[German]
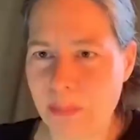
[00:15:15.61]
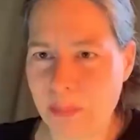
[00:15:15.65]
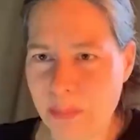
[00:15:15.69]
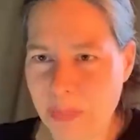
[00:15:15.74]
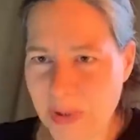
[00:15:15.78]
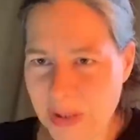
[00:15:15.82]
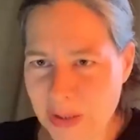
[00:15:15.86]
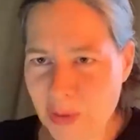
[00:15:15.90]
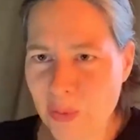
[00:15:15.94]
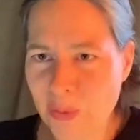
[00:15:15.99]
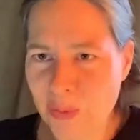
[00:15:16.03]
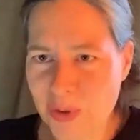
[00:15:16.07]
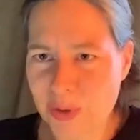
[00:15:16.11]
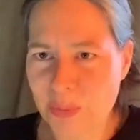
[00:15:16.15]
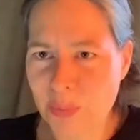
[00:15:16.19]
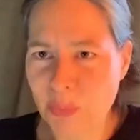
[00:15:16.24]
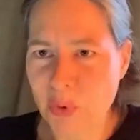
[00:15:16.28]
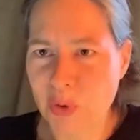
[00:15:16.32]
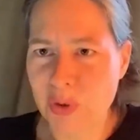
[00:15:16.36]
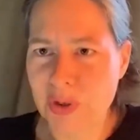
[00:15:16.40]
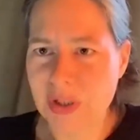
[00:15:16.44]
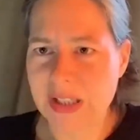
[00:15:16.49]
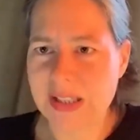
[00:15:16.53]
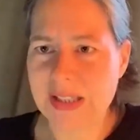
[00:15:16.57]

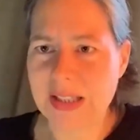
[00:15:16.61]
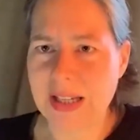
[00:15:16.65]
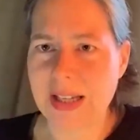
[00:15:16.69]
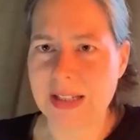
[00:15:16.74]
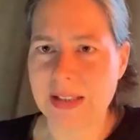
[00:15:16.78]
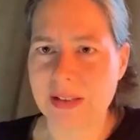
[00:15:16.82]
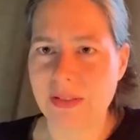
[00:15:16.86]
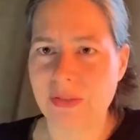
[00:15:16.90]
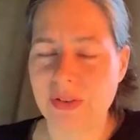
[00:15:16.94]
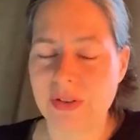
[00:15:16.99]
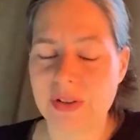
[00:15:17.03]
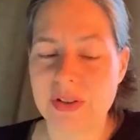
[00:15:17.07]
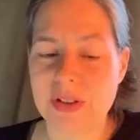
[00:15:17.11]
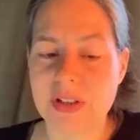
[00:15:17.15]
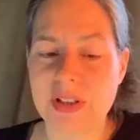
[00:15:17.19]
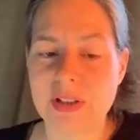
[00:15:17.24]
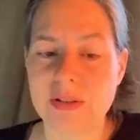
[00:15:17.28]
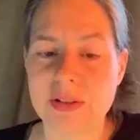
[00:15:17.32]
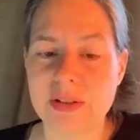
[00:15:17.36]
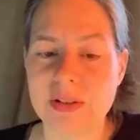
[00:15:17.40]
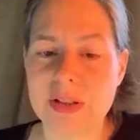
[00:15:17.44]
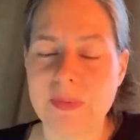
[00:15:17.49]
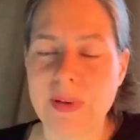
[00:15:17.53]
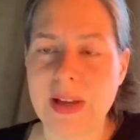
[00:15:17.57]
Bindungsmöglichkeiten von
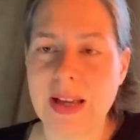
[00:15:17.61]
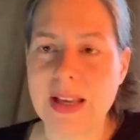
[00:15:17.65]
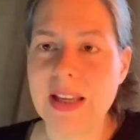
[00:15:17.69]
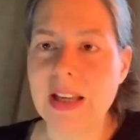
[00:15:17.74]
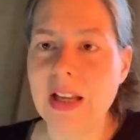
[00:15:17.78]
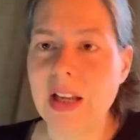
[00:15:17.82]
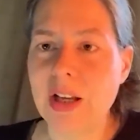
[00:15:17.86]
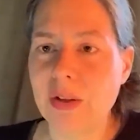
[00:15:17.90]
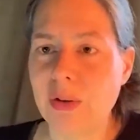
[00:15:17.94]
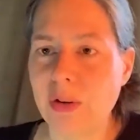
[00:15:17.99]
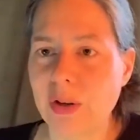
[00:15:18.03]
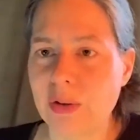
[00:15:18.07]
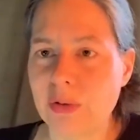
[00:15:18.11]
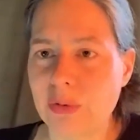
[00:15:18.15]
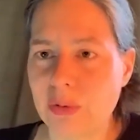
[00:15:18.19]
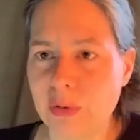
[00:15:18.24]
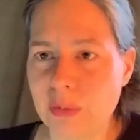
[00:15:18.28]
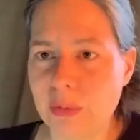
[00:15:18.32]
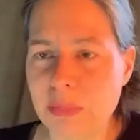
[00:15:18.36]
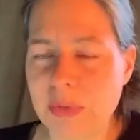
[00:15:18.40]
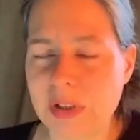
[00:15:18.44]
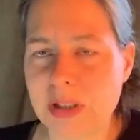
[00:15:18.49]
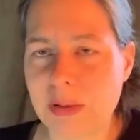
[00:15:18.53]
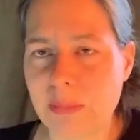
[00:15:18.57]
CO2 gehört
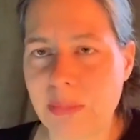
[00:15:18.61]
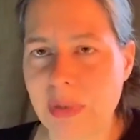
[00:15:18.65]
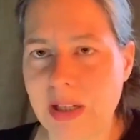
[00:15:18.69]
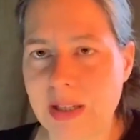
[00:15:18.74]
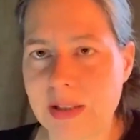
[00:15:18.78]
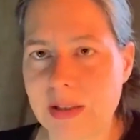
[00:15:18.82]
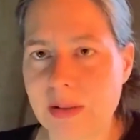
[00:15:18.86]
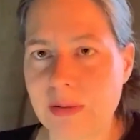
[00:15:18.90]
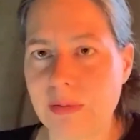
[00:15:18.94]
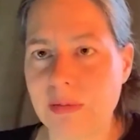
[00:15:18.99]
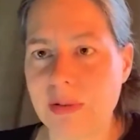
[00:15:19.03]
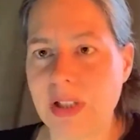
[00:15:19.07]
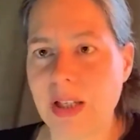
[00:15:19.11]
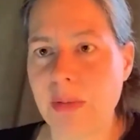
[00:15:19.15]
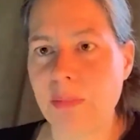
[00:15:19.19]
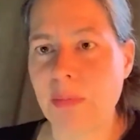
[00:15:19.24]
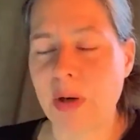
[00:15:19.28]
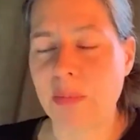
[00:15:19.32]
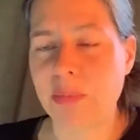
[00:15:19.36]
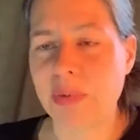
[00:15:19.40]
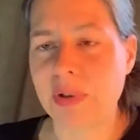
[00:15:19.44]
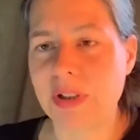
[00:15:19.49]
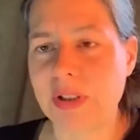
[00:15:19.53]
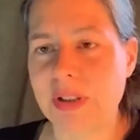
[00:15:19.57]
unmittelbar zur
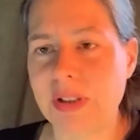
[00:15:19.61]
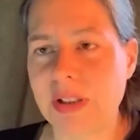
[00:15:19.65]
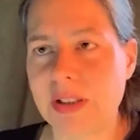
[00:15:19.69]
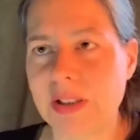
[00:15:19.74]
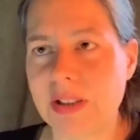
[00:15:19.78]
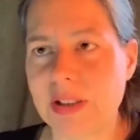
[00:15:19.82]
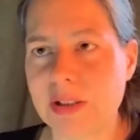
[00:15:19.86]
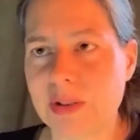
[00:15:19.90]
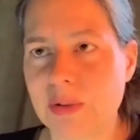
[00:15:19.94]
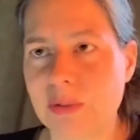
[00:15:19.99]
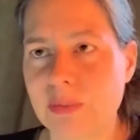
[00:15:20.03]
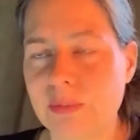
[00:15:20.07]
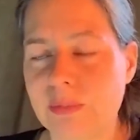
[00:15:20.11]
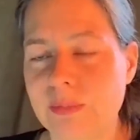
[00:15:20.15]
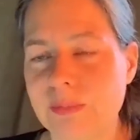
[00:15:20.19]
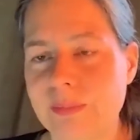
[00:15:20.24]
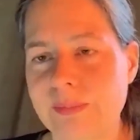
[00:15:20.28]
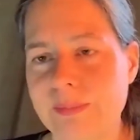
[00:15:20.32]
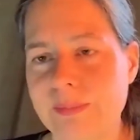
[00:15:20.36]
Klimapolitik dazu.